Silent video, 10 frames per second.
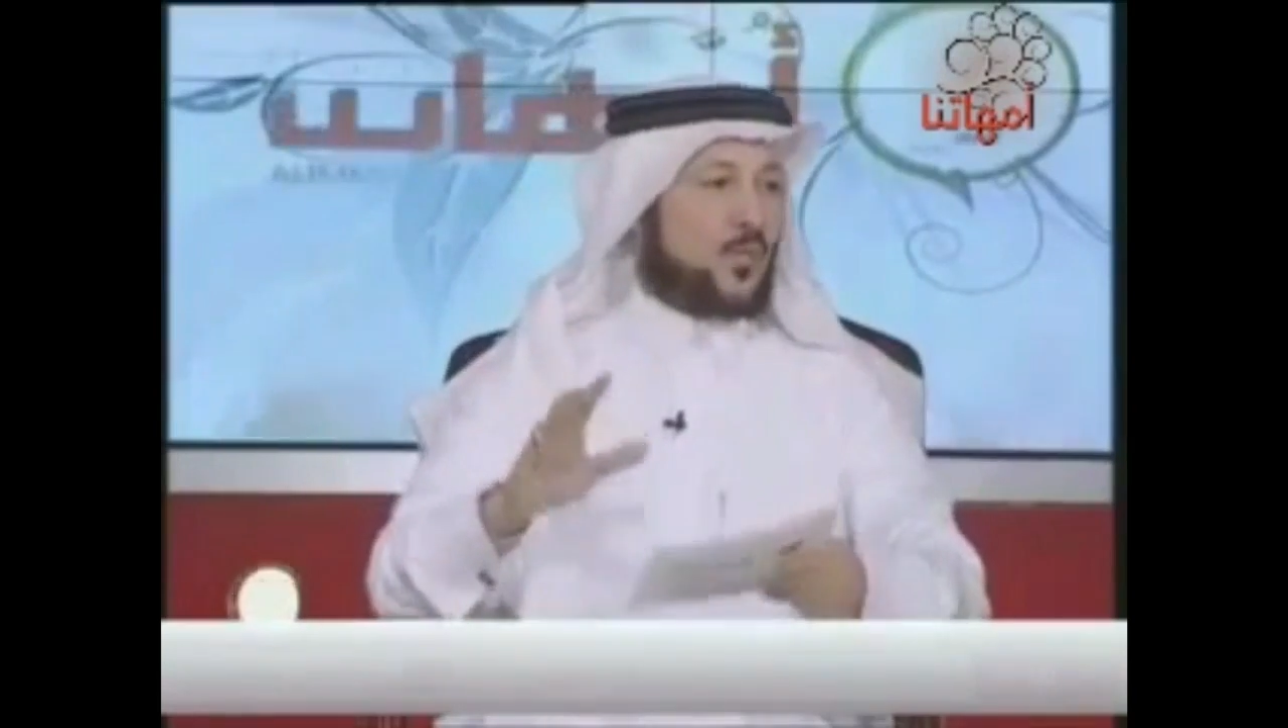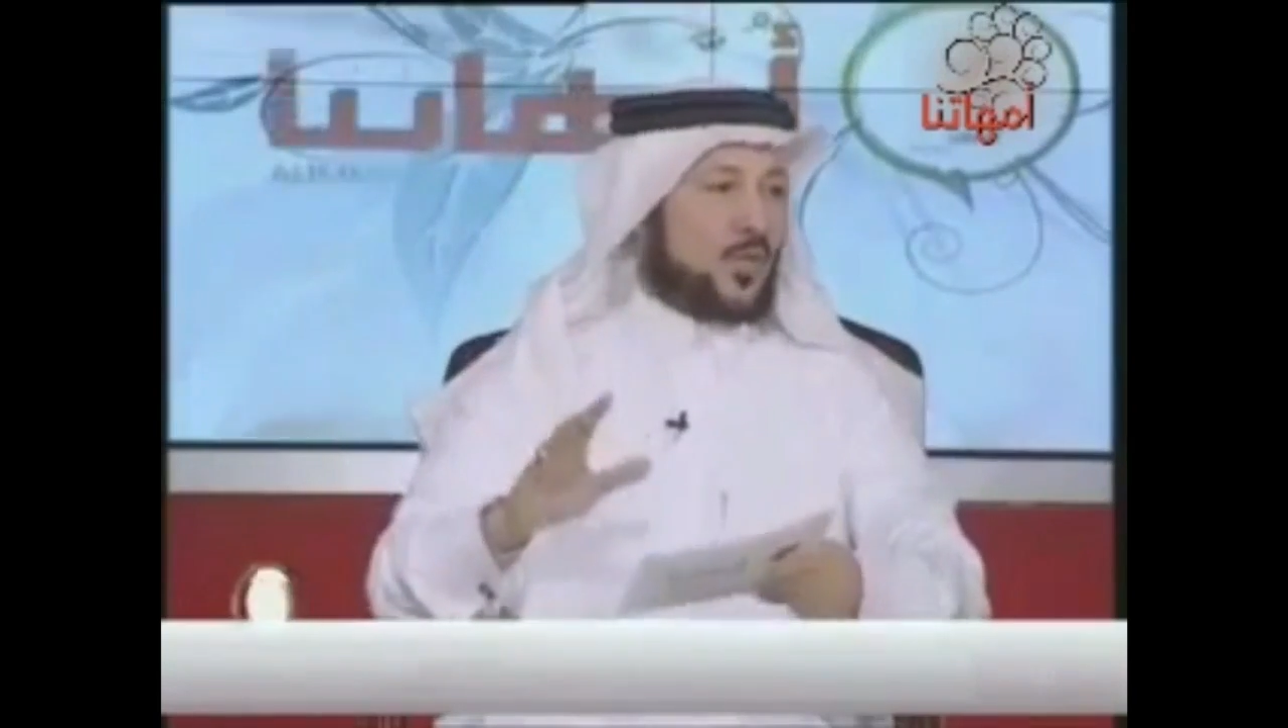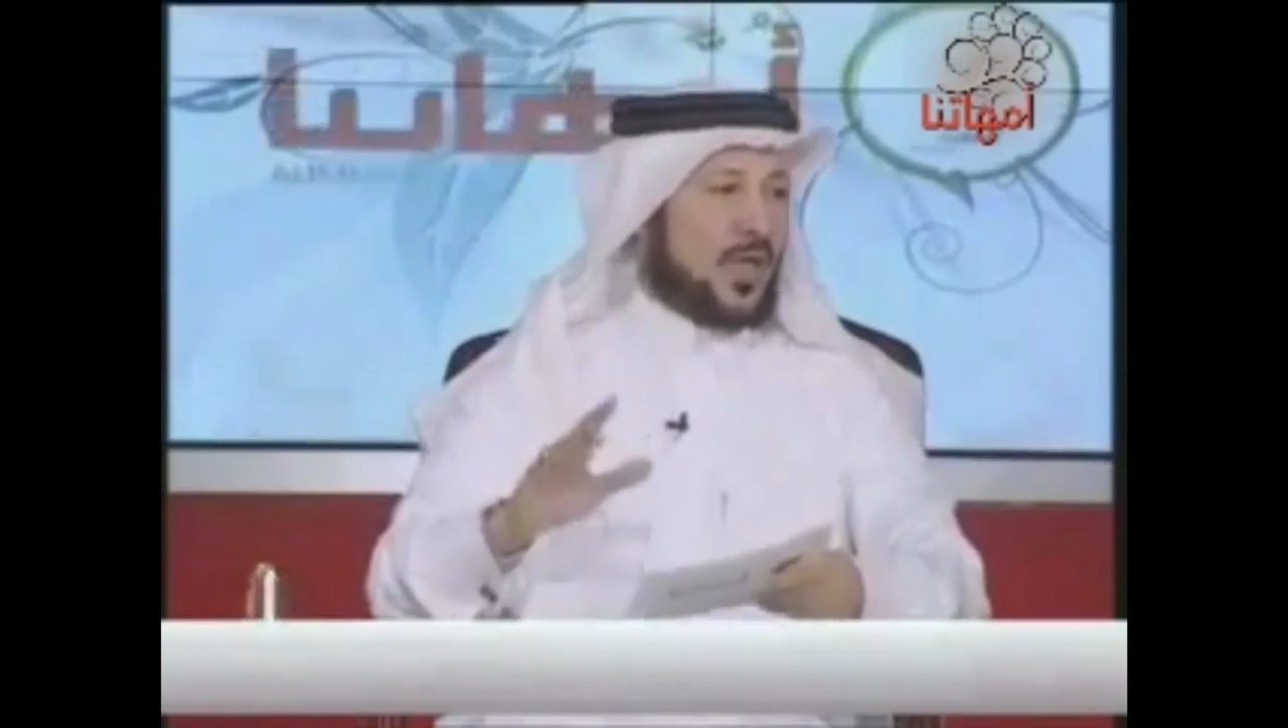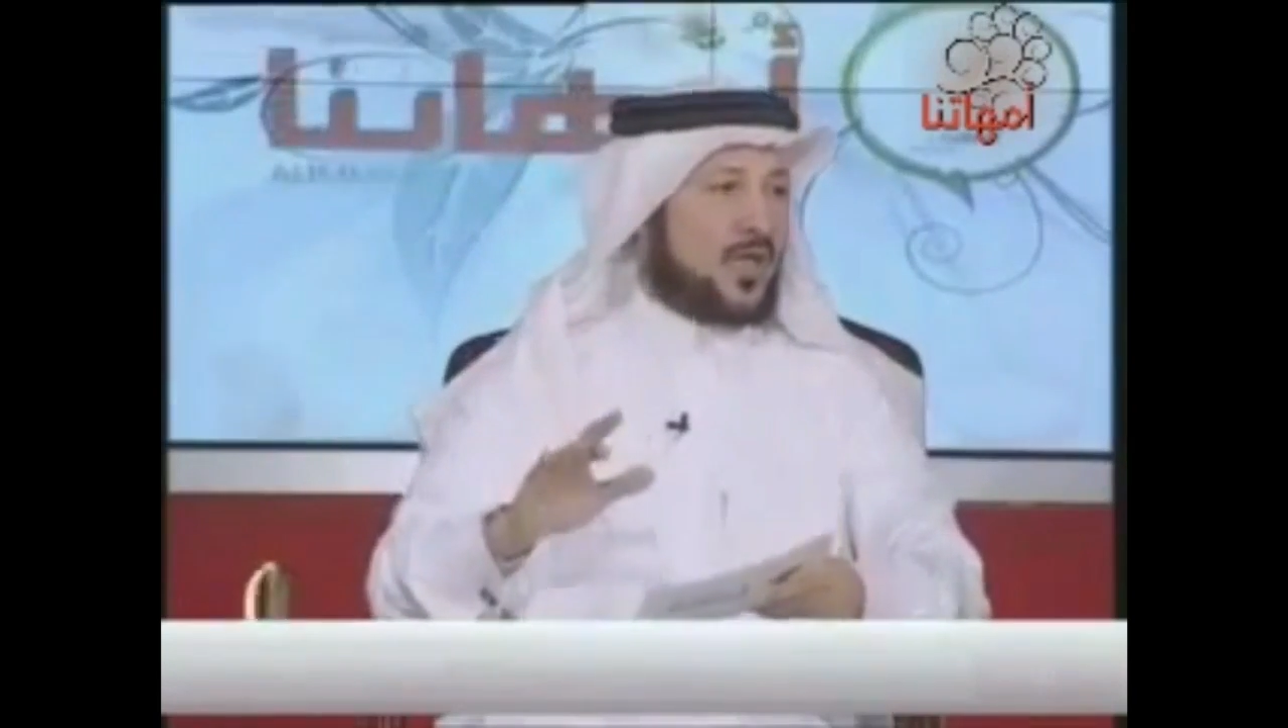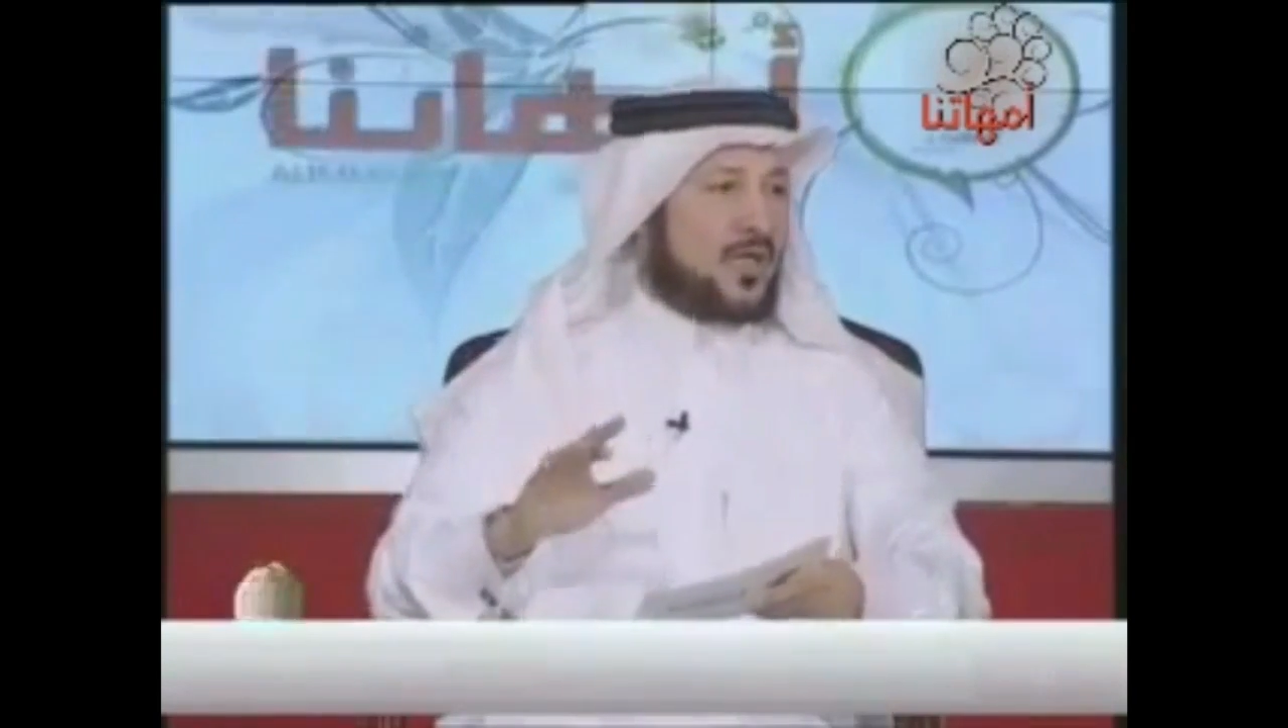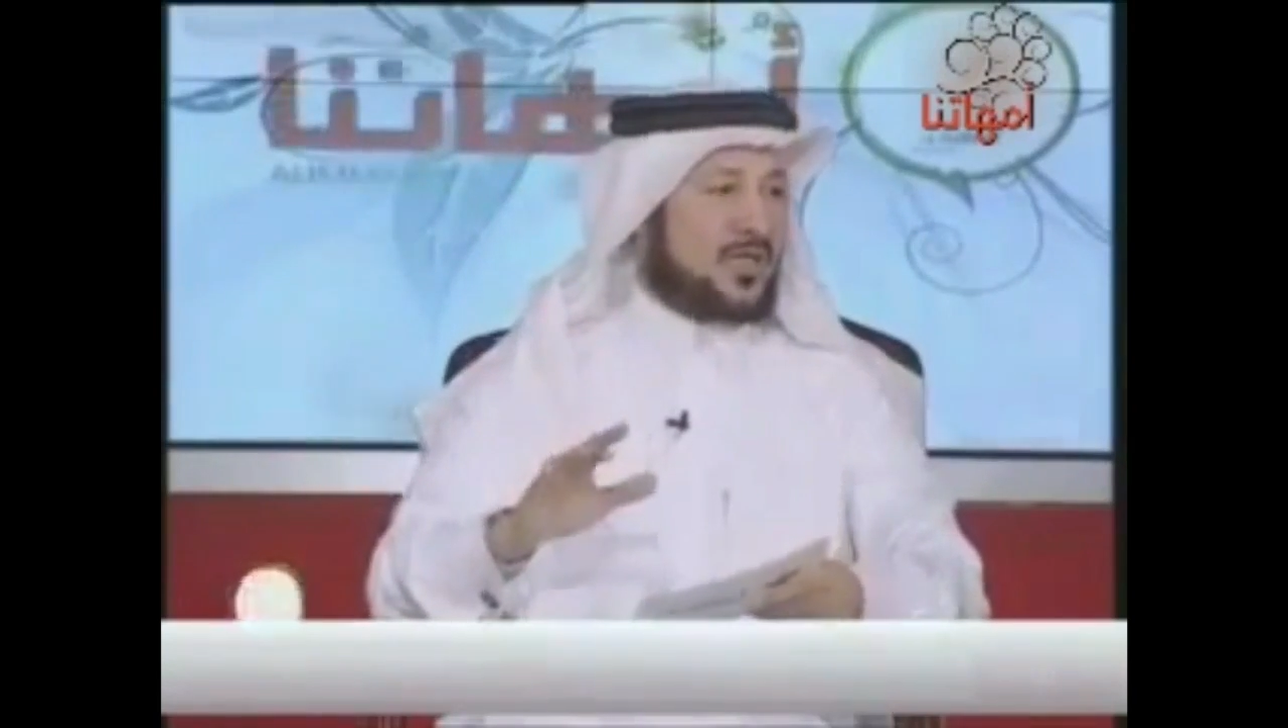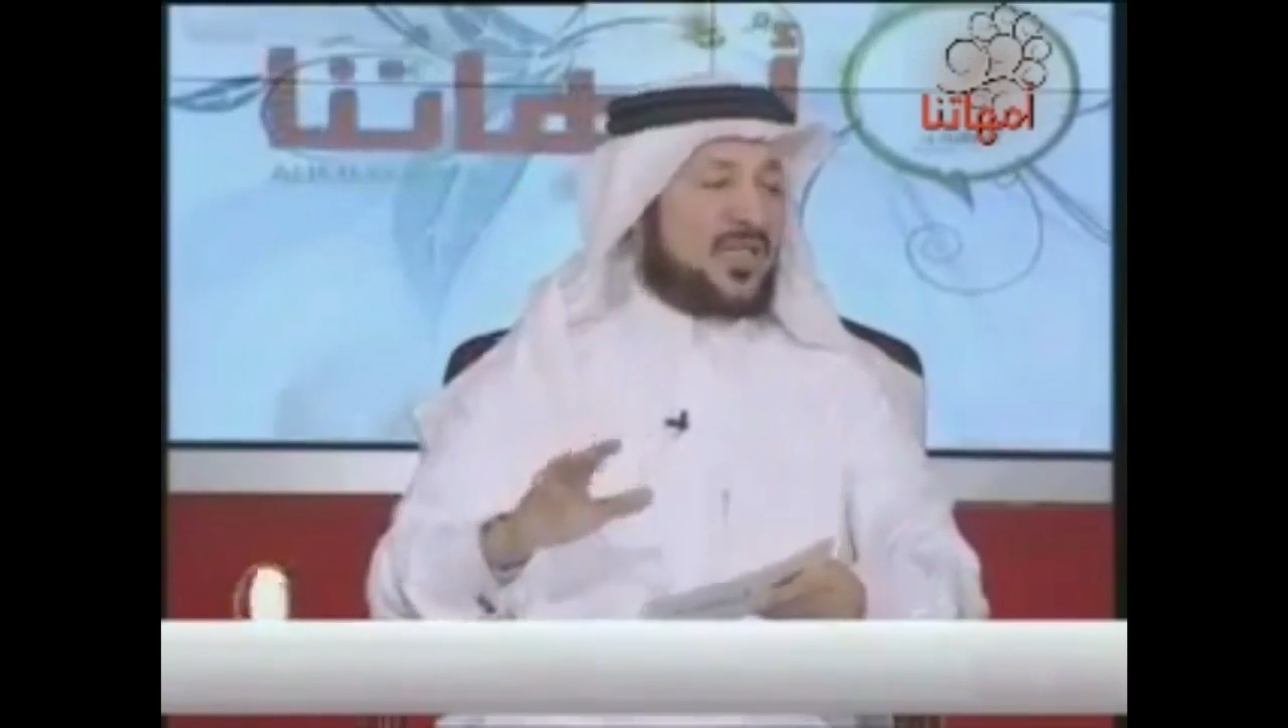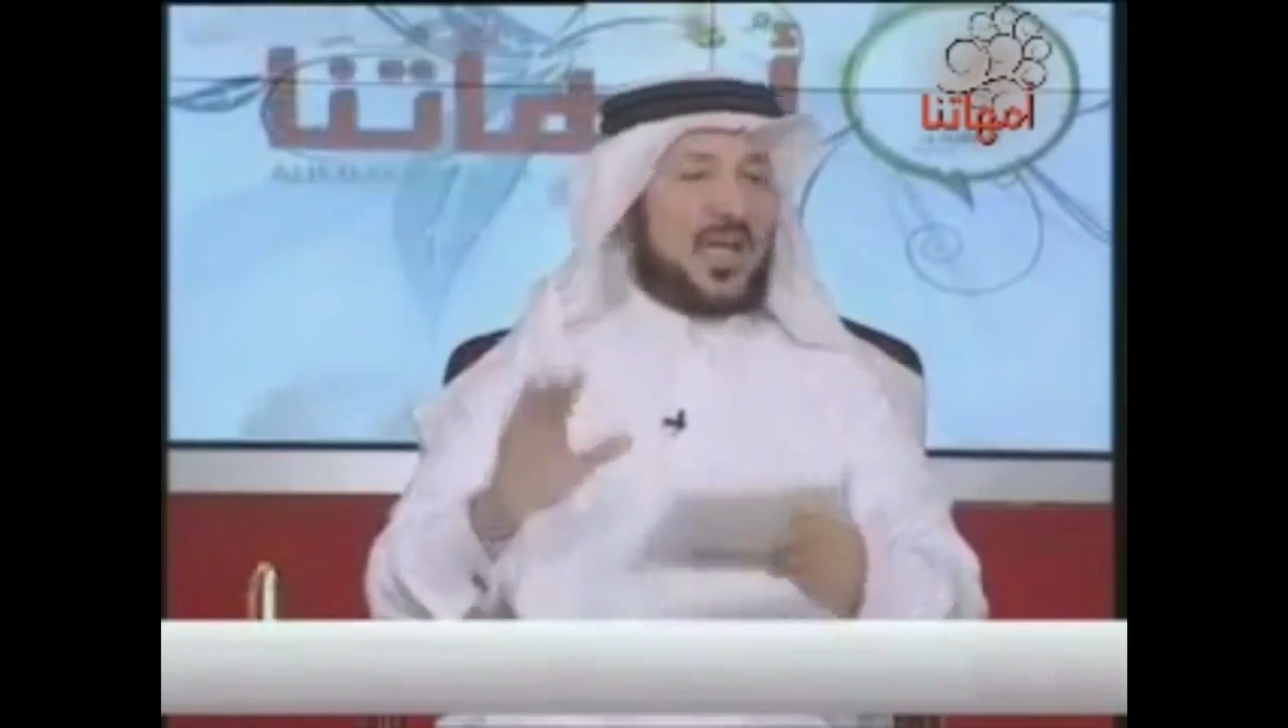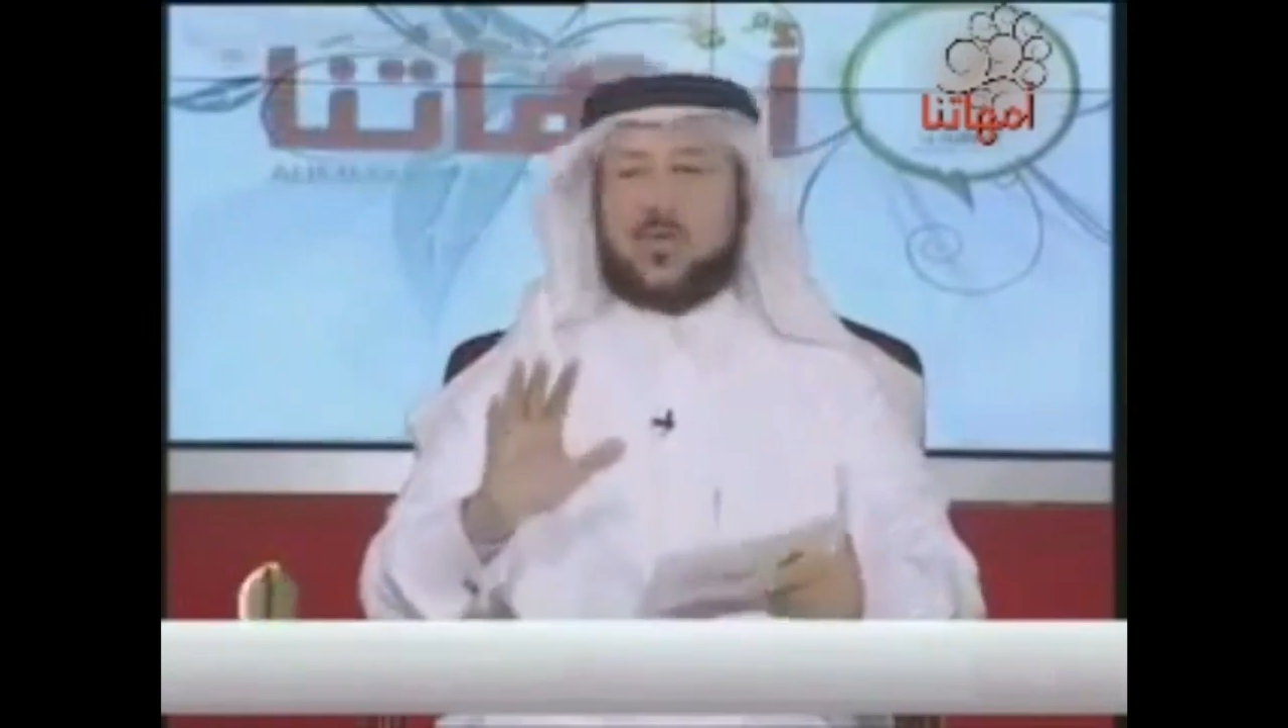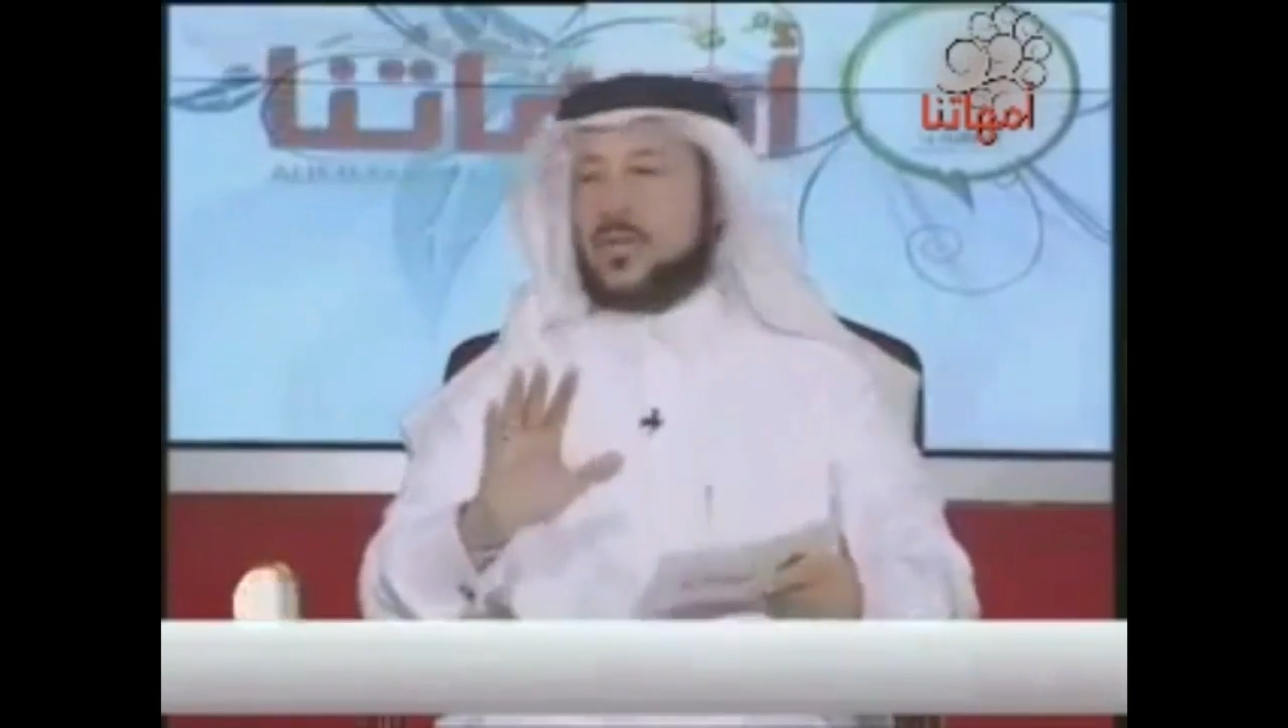ويأمر الله